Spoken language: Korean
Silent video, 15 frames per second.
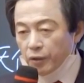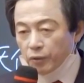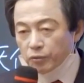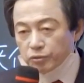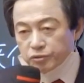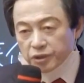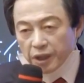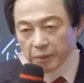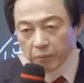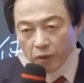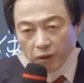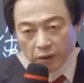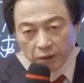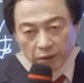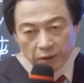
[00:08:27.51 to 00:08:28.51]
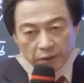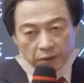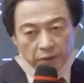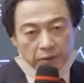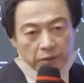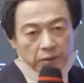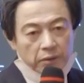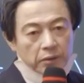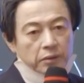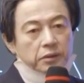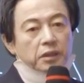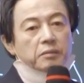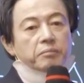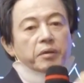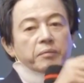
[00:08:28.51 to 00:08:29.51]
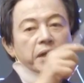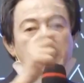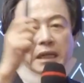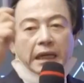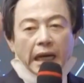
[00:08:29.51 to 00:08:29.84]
우주의 모든 비밀